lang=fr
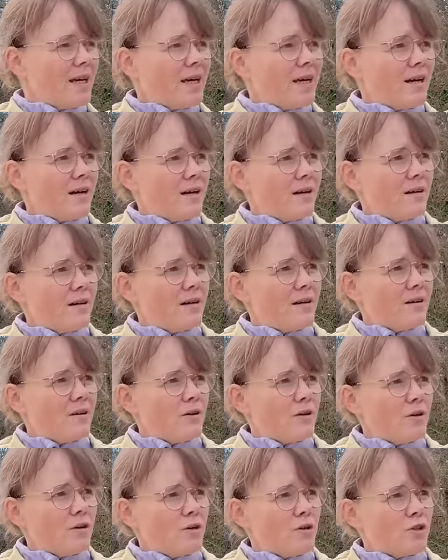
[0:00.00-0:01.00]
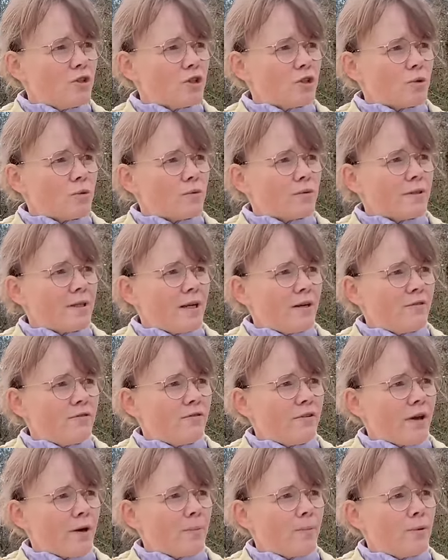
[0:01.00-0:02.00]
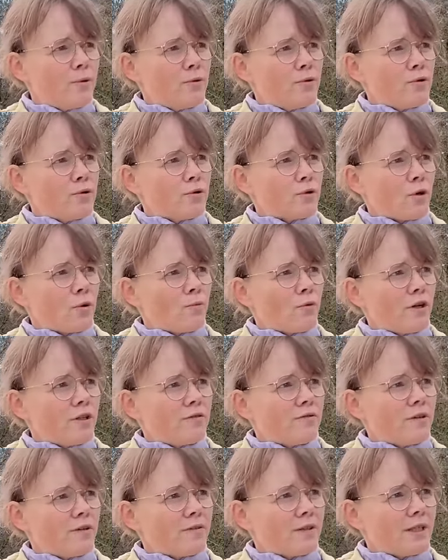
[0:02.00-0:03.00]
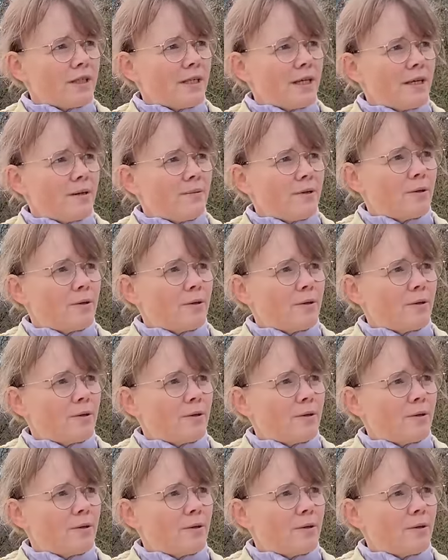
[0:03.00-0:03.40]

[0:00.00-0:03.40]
euh, je comptais le faire plus sur le mois de février,